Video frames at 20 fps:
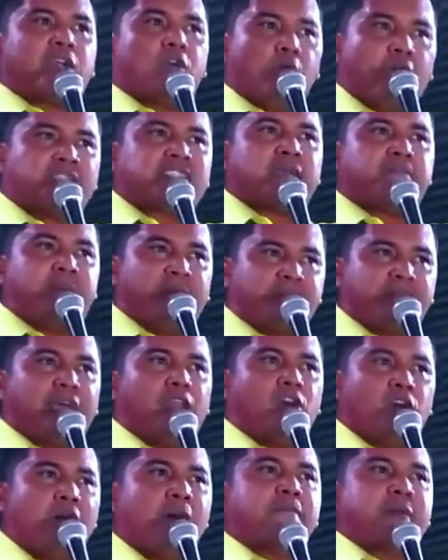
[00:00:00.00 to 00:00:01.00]
ese
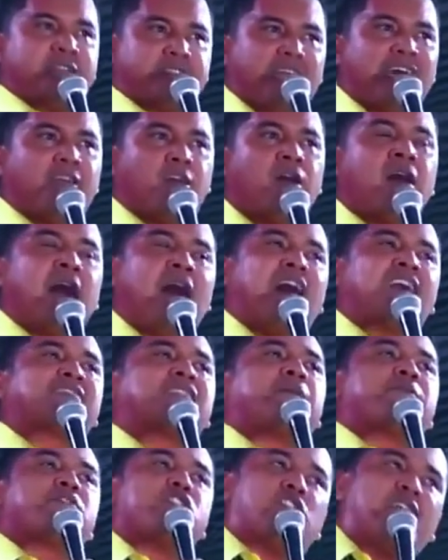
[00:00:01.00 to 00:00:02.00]
pantalón apretado. Hasta
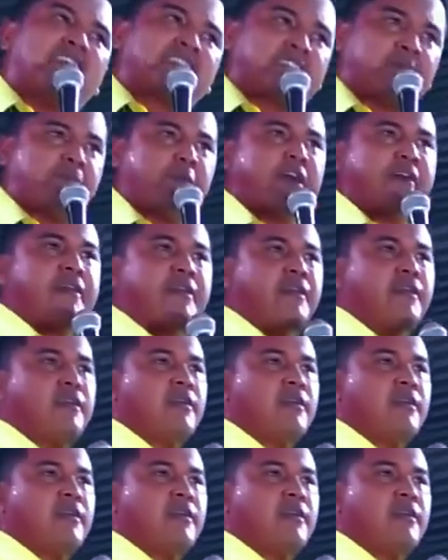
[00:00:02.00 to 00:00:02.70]
violarte puede.